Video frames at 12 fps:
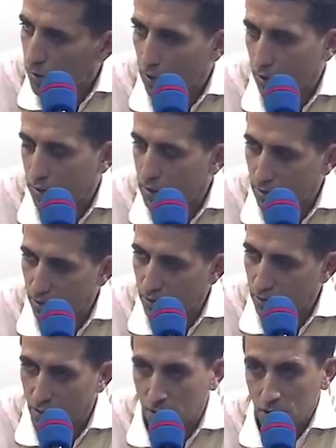وبعراقه النادي
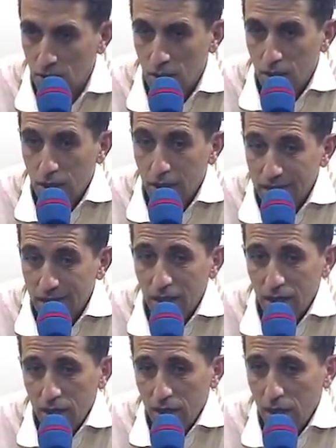الافريقي
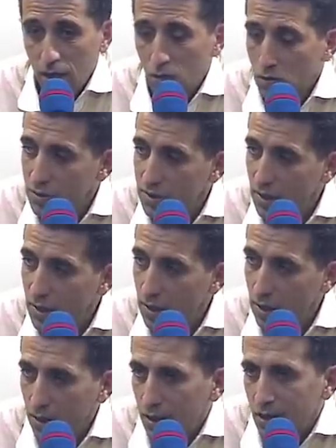لتا الى لو كونستا
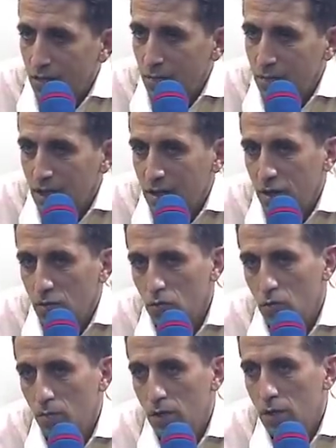الى الهدف نتاعنا
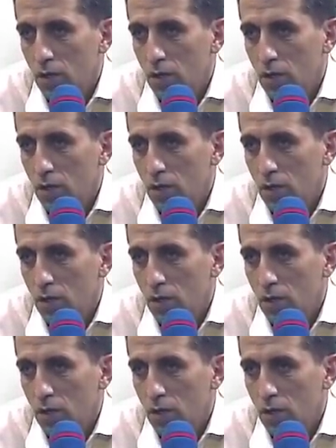اليوم